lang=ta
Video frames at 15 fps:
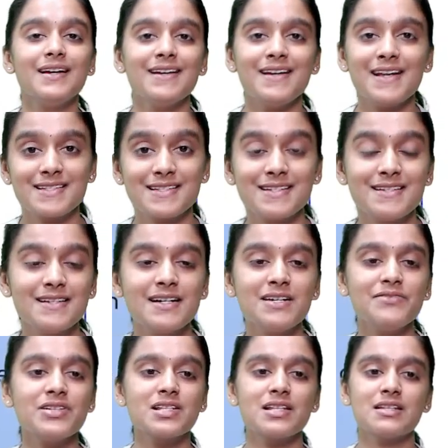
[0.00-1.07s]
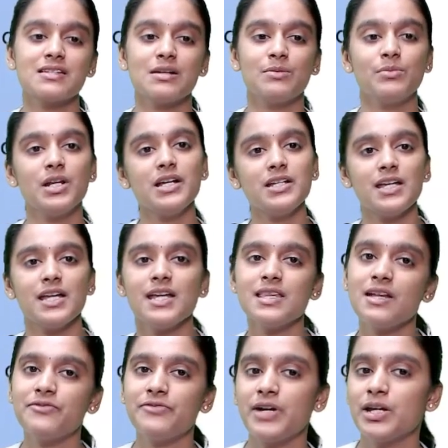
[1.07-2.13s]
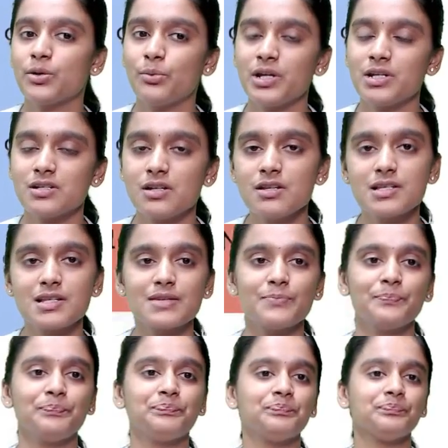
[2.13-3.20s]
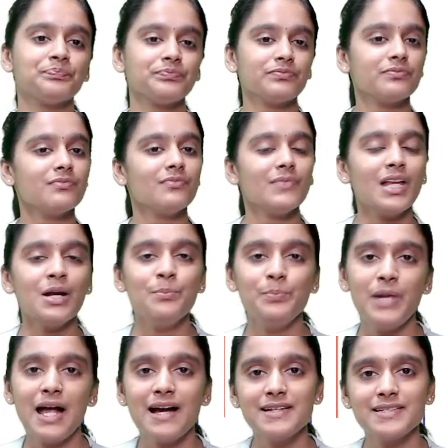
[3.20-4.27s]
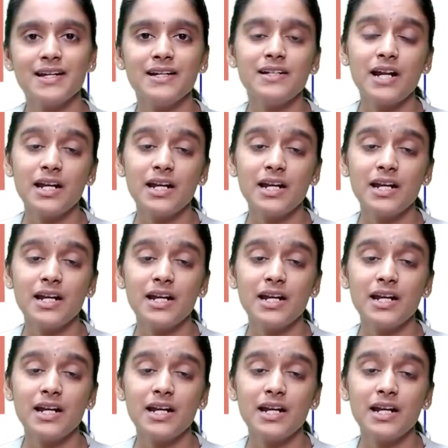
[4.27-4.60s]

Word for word: நெக்ஸ்ட் நர்வஸ் சிஸ்டமில் இந்த ஃபைவ் கொஷின்ஸ் பிளான்ட் அண்ட்